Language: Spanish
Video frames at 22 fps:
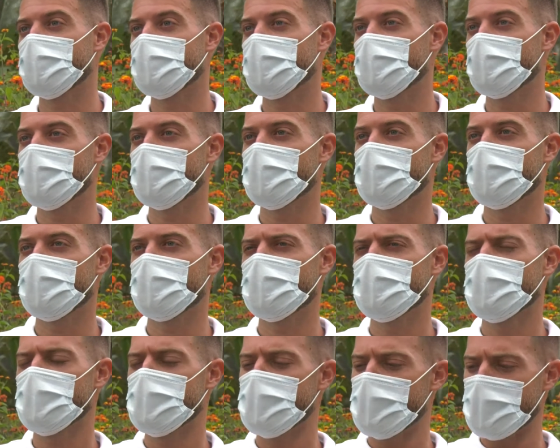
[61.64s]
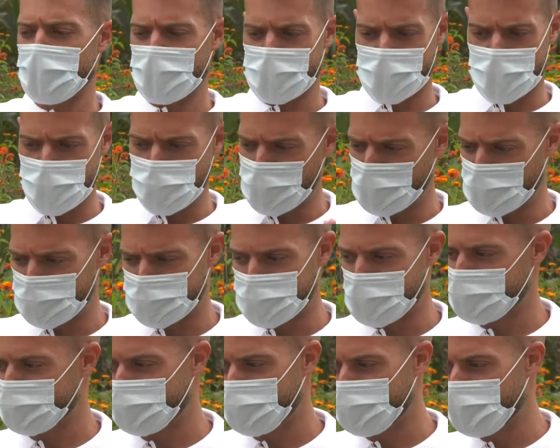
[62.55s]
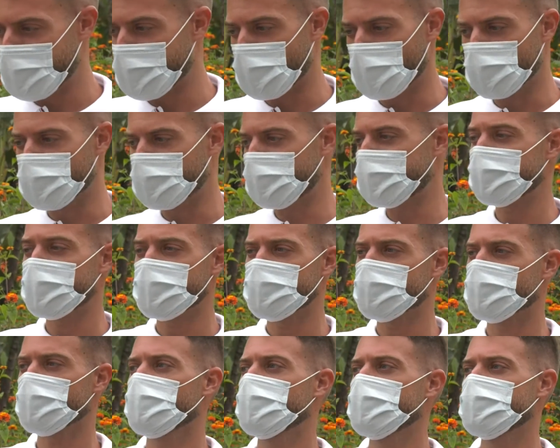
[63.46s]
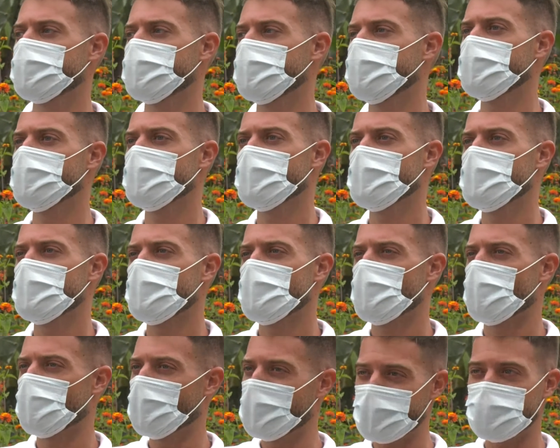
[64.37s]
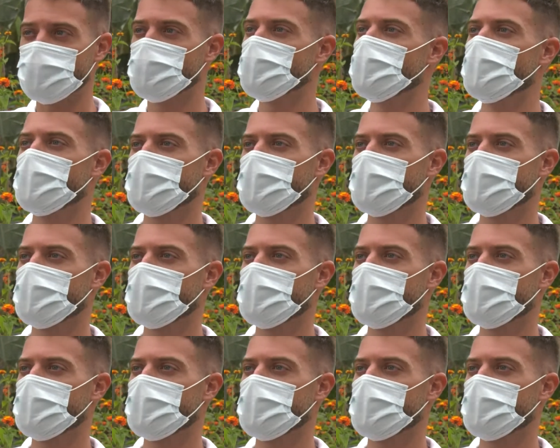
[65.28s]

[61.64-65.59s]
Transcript: que reinventarte y encontrar dentro de ti cuál es tu